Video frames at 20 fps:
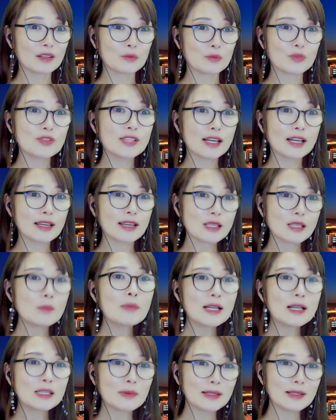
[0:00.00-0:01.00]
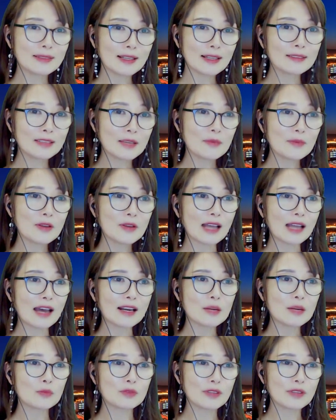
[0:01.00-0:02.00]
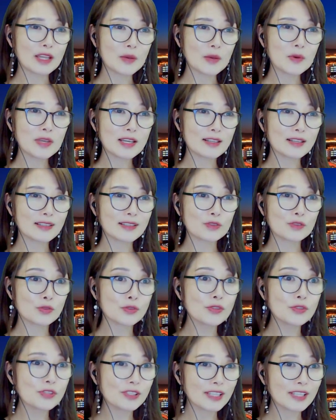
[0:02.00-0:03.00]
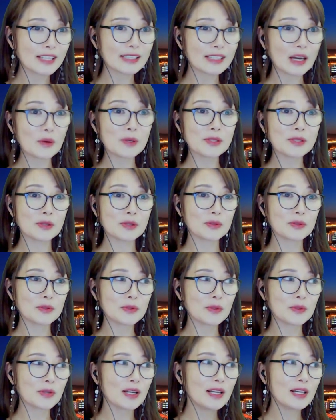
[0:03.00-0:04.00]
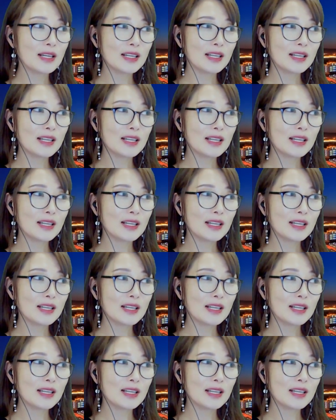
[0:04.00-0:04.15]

문장의 첫 마디만 딱 떼면 아래 내용이 그냥 줄줄 다 나올 정도로